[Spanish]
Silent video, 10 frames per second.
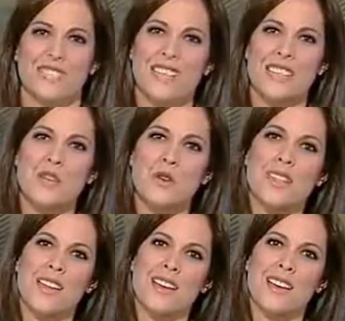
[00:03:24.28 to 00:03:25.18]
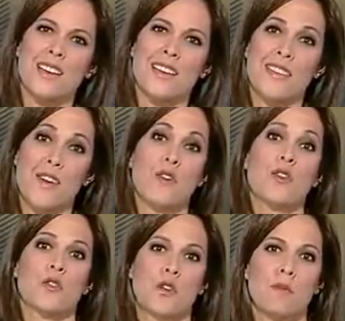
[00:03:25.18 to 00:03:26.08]
Esta suelta de
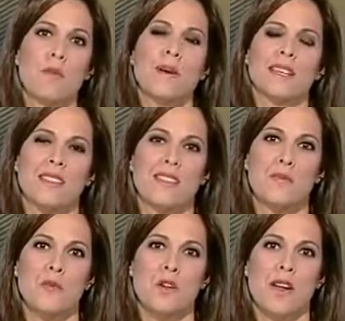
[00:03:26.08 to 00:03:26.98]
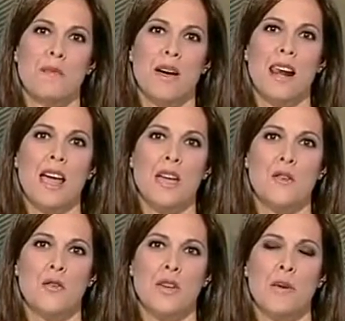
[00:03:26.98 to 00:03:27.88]
hoy forma parte del programa
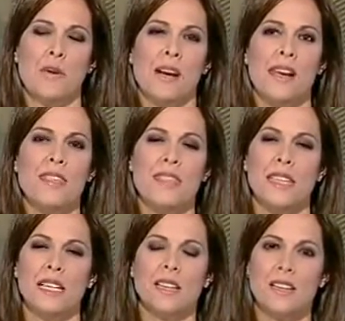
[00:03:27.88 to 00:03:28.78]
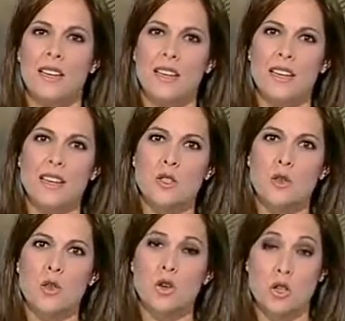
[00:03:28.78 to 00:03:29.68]
Life C. Es
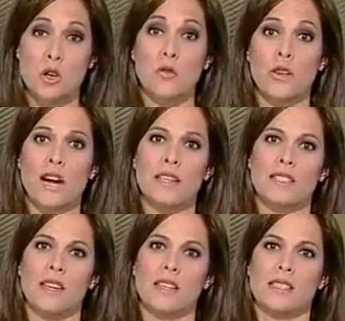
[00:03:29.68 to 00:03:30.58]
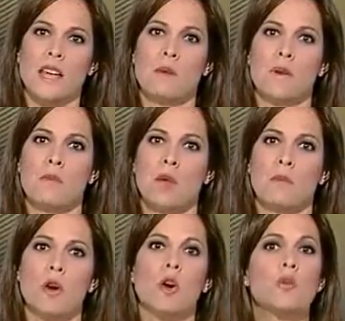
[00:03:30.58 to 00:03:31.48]
uno de los cinco finalistas al premio al
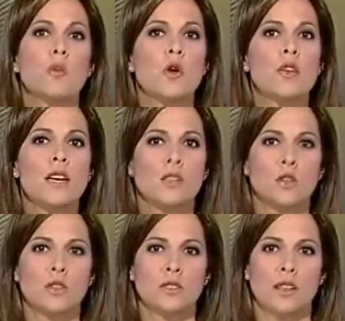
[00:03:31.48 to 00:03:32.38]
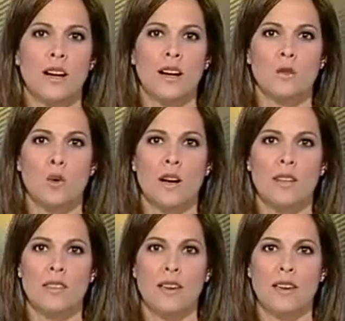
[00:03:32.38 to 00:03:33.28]
mejor proyecto de la
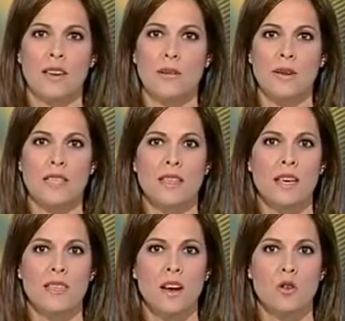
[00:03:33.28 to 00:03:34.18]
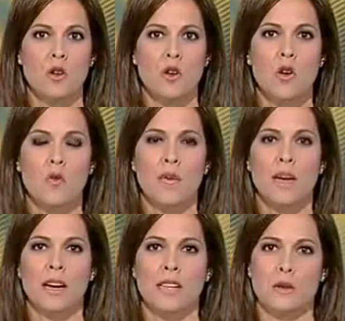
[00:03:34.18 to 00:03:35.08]
naturaleza y diversidad de la Unión
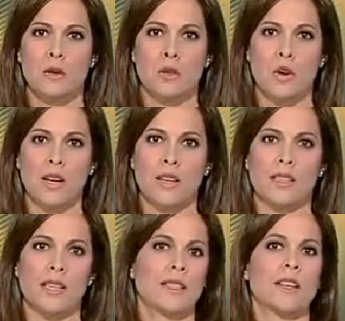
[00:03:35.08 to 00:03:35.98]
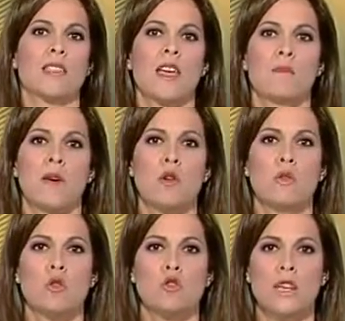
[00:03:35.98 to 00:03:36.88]
Europea que se va a otorgar el día 30 de mayo
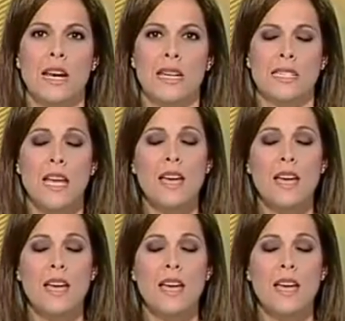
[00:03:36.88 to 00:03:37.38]
en Bruselas.